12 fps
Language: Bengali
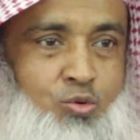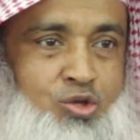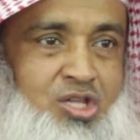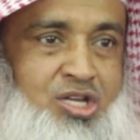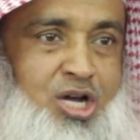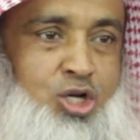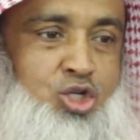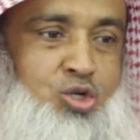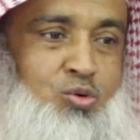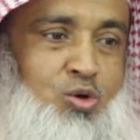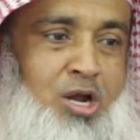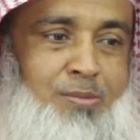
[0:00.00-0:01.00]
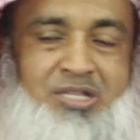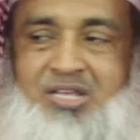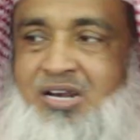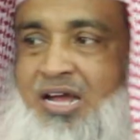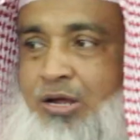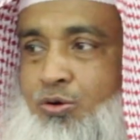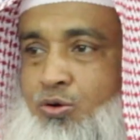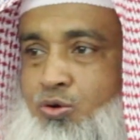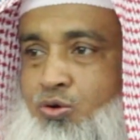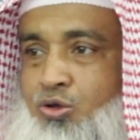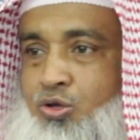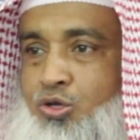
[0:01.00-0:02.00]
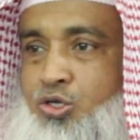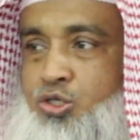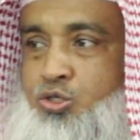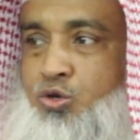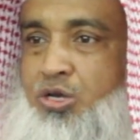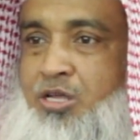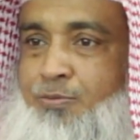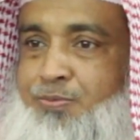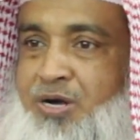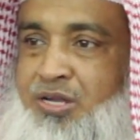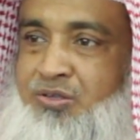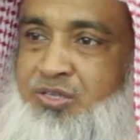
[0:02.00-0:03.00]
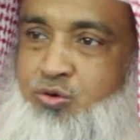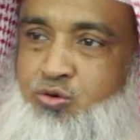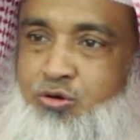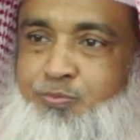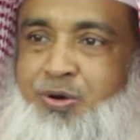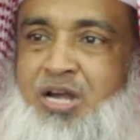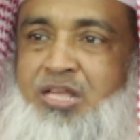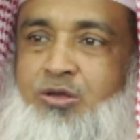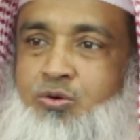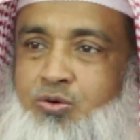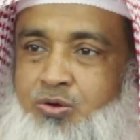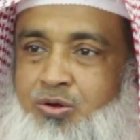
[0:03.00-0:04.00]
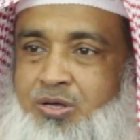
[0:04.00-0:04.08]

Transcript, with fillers: অধিকাংশ ওলামাদের রায় হলো জলের প্রাণী যে কোনো প্রাণী হোক